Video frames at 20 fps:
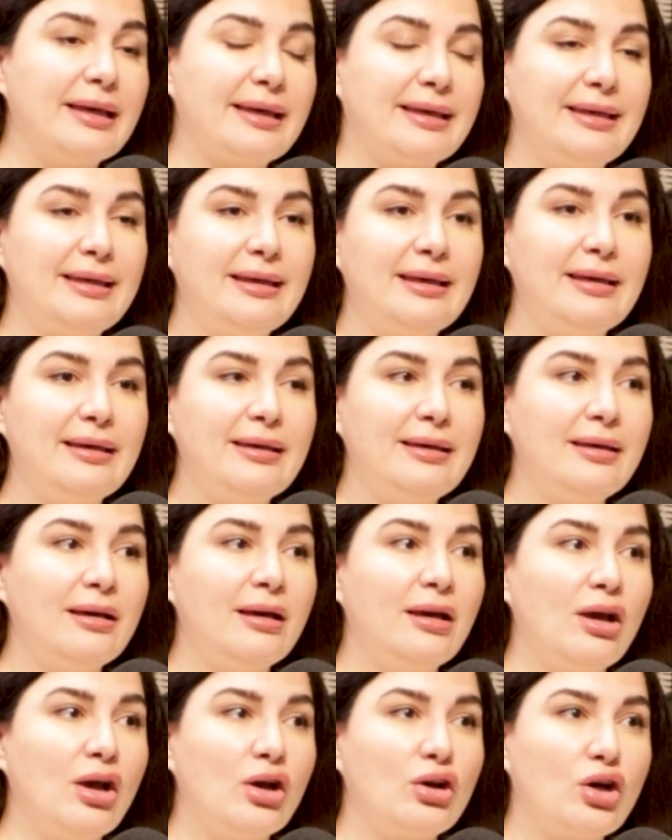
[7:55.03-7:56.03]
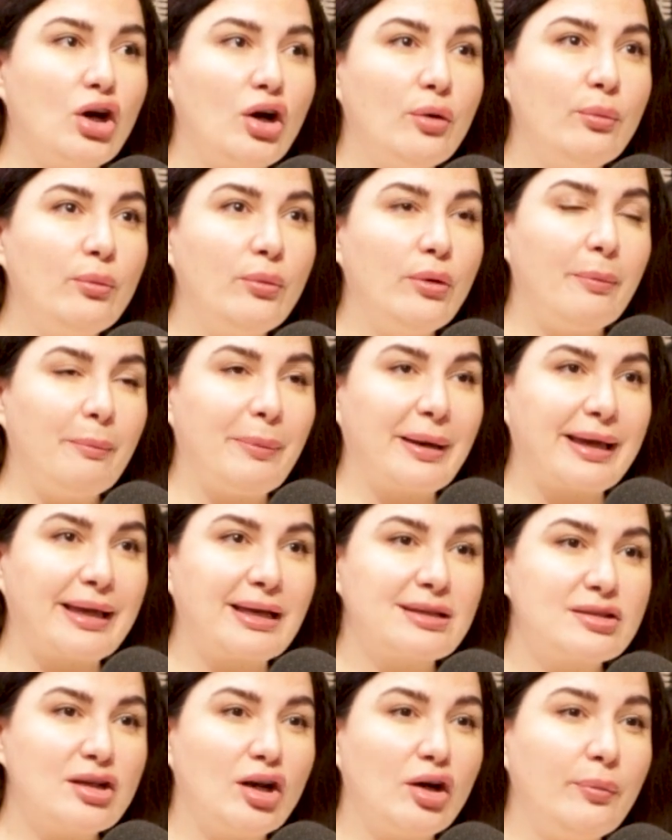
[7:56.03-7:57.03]
qui est comme par
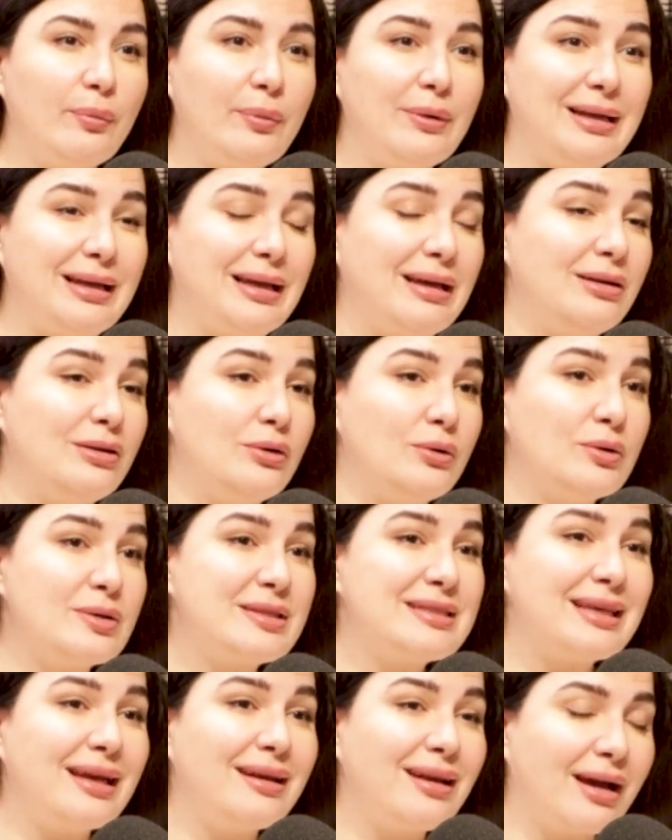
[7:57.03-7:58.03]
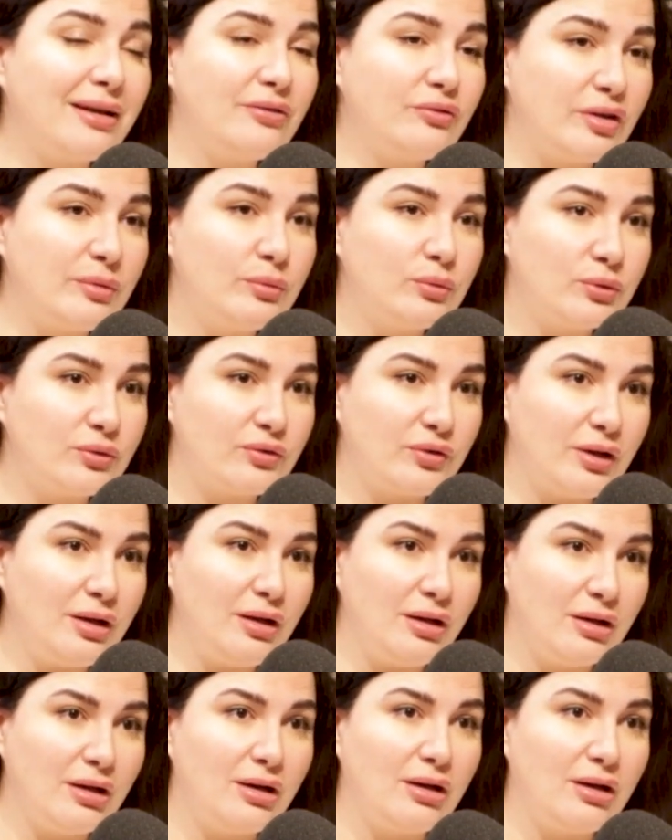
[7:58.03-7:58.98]
exemple le saline removal.